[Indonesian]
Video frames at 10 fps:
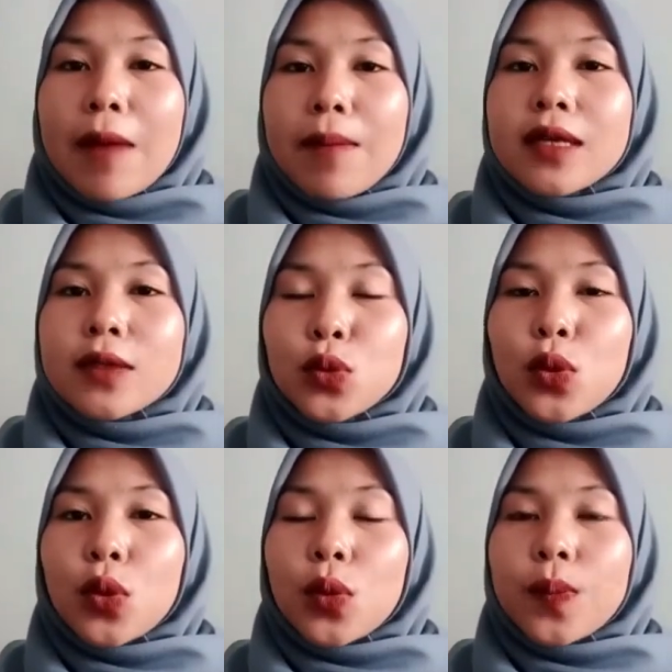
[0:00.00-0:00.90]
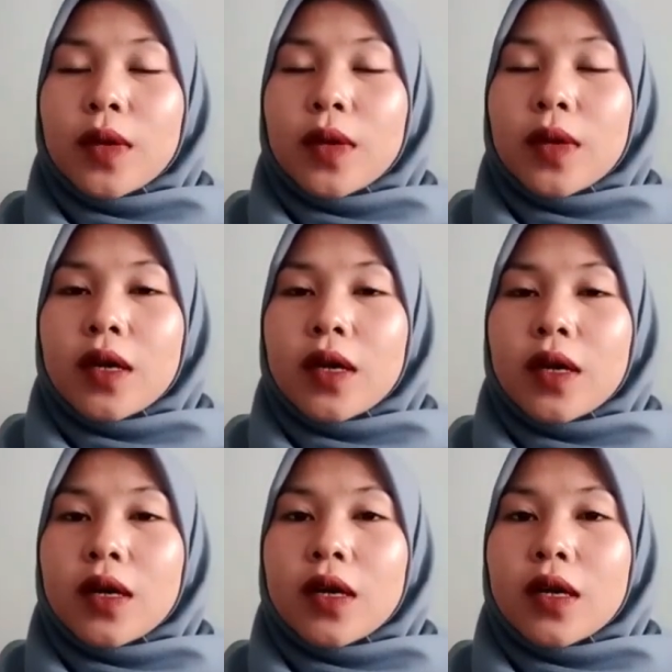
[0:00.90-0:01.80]
aman untuk
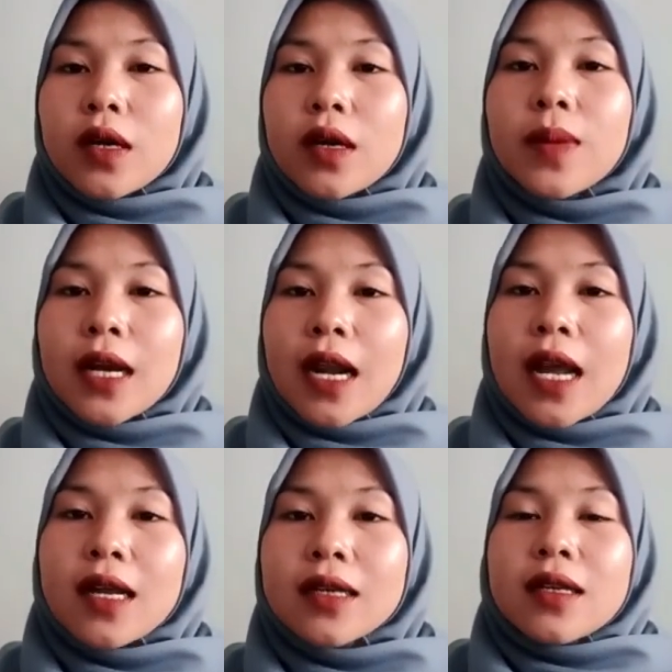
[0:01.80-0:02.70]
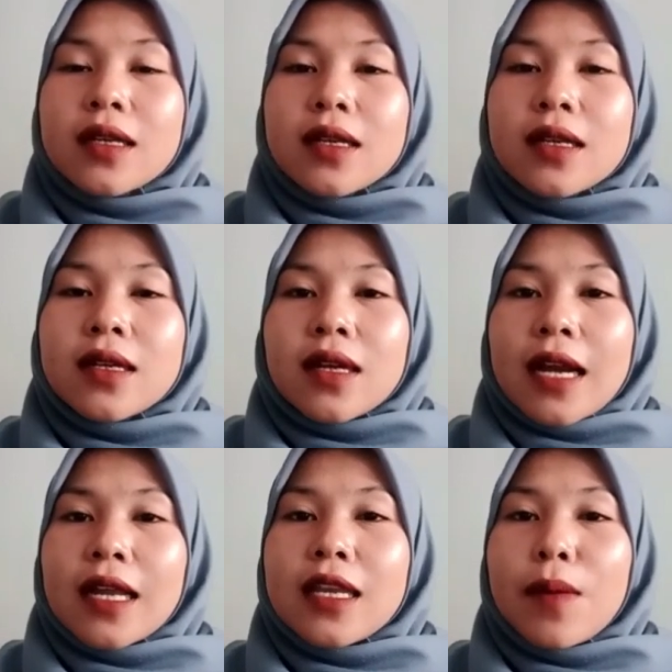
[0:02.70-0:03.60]
e, berenang
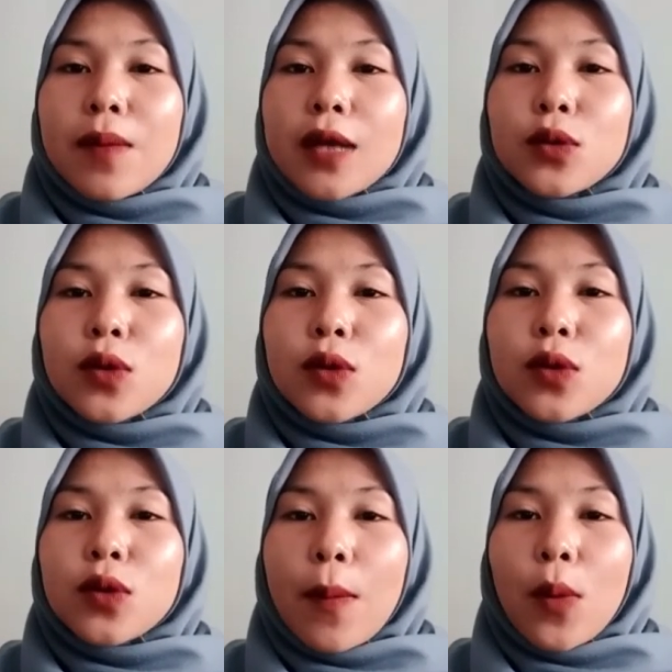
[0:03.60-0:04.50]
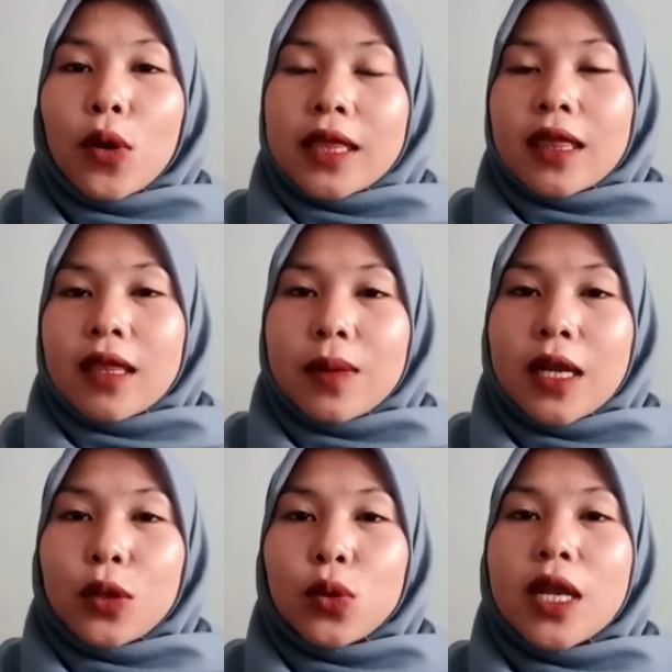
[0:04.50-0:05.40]
karena tidak mengandung kaporit
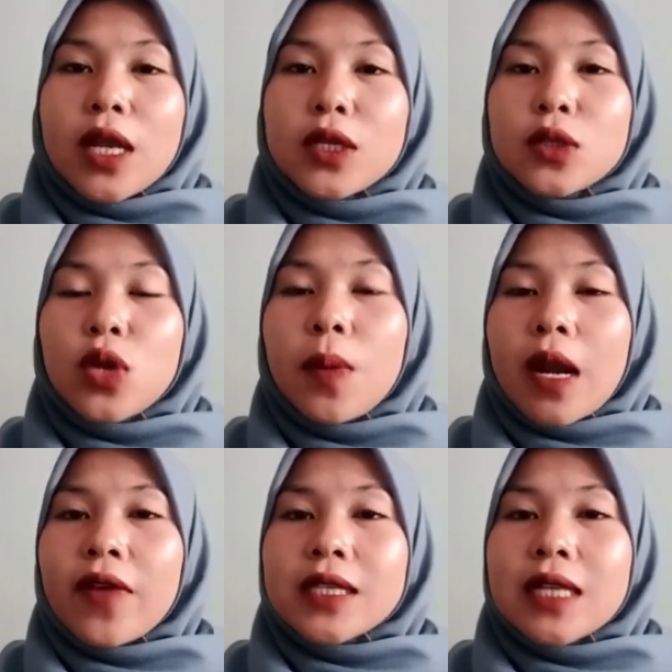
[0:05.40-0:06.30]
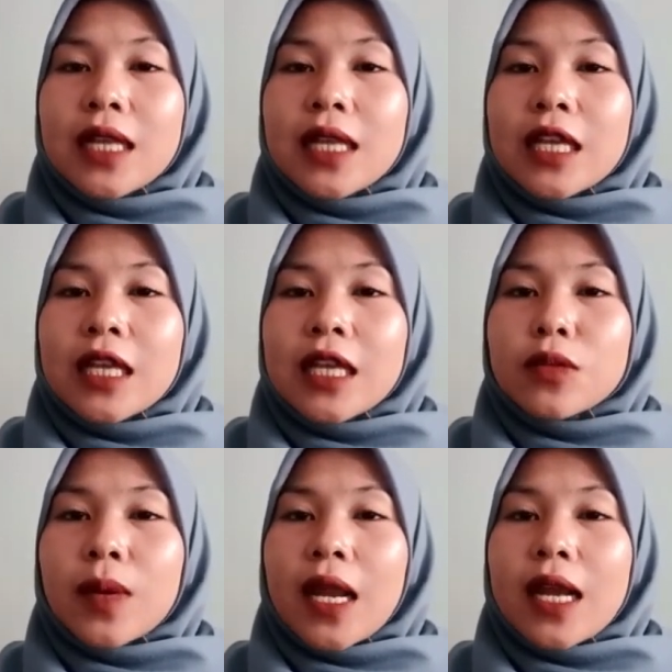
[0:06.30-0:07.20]
begitu. Dan juga beberapa
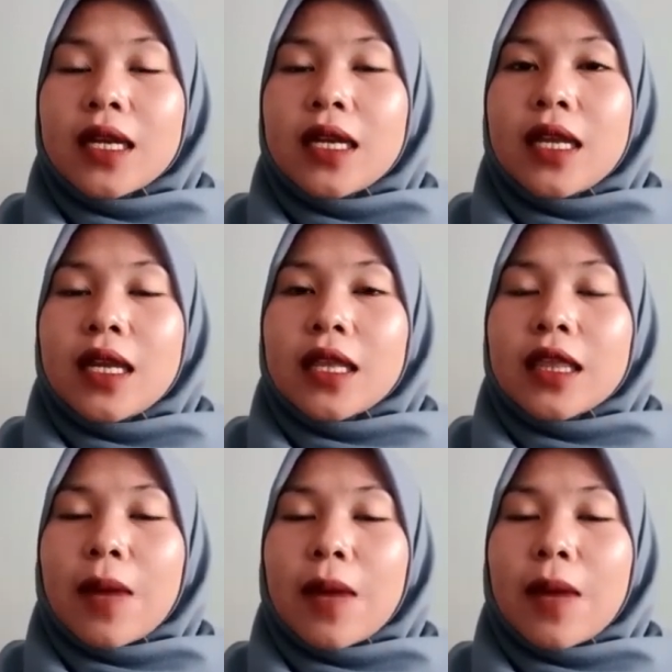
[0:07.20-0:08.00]
fasilitas menarik di